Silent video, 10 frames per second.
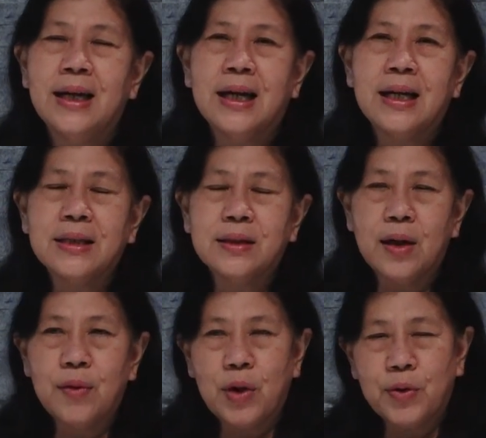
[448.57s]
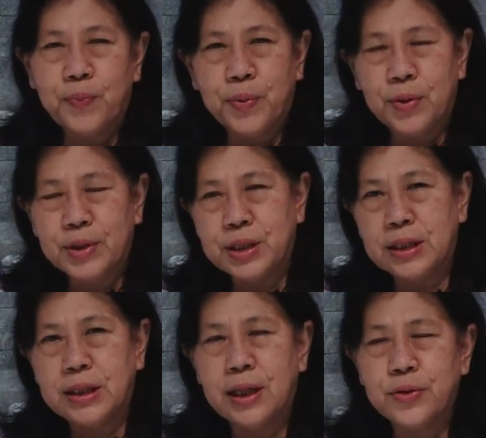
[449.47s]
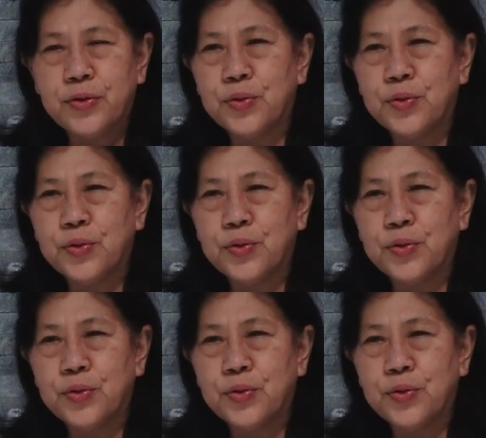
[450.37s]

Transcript: Akhirnya setelah melalui proses yang